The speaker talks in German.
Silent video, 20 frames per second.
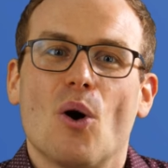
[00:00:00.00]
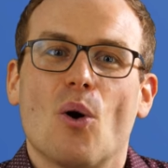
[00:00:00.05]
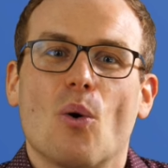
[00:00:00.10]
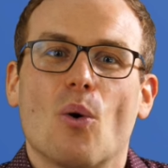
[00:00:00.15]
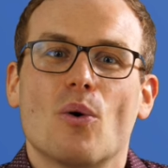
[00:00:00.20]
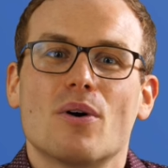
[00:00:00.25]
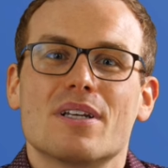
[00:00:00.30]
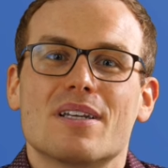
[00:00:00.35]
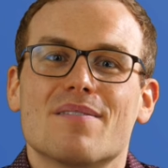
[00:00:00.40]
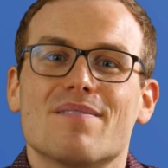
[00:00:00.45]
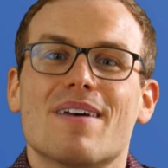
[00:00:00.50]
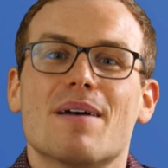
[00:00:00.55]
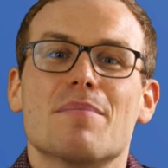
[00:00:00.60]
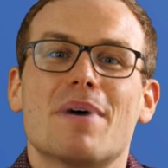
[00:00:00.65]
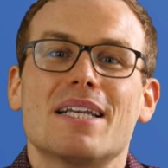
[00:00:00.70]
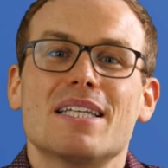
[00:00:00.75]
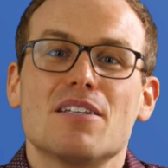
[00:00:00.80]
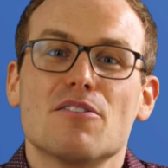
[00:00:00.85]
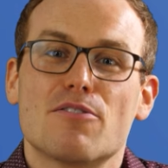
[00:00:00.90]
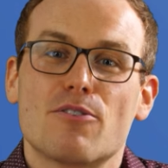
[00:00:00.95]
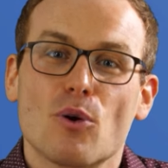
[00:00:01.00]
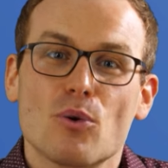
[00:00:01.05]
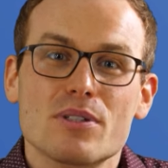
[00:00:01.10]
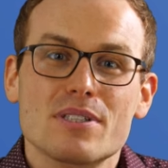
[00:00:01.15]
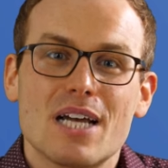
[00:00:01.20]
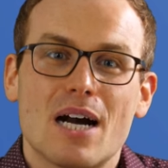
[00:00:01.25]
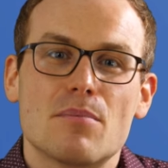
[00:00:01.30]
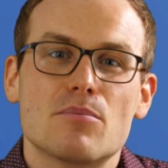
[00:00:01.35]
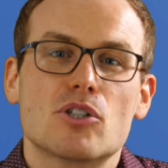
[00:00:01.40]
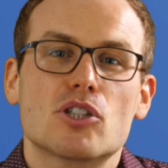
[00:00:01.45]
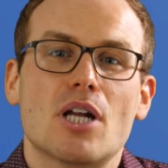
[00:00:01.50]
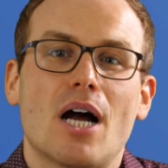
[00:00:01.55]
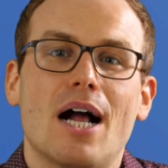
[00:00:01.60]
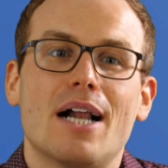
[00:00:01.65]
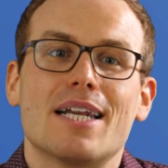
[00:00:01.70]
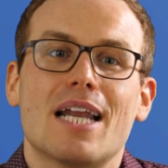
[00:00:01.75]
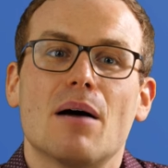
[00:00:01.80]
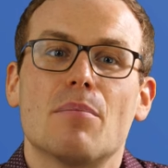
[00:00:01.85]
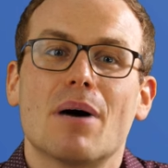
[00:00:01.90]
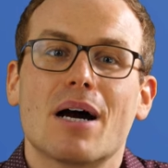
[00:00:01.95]
Und wenn man die
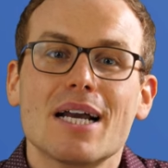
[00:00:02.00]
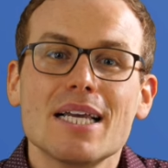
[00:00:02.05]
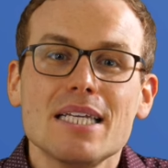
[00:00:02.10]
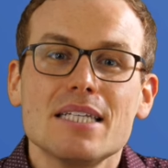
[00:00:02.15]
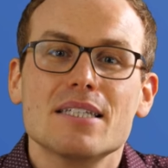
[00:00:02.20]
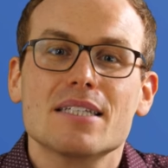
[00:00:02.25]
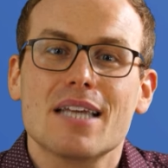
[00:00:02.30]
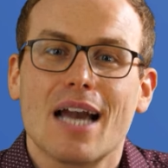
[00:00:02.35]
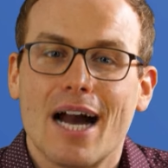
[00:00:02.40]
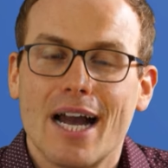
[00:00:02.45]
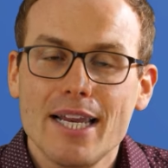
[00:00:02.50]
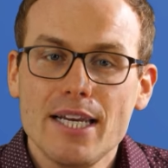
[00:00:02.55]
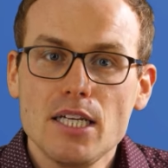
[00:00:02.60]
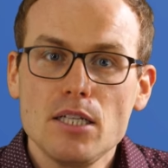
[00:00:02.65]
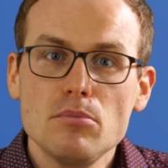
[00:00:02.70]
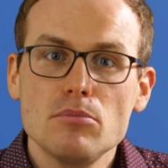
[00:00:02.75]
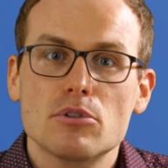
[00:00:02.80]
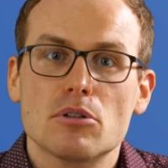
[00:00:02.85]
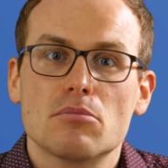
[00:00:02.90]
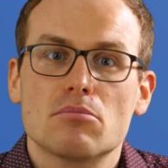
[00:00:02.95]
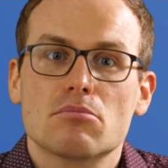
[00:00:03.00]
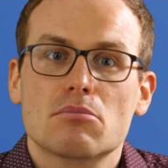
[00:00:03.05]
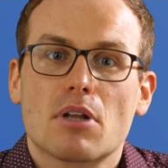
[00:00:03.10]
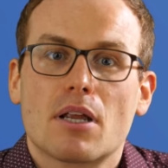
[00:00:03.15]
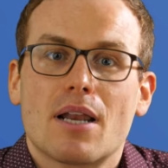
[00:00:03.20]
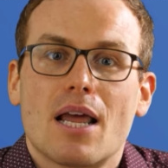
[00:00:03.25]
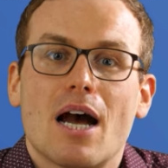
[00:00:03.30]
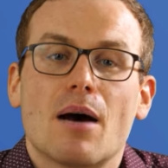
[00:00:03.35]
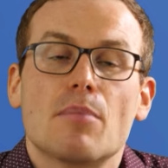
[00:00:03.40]
Flohsamenschalen aber richtig einnimmt, dann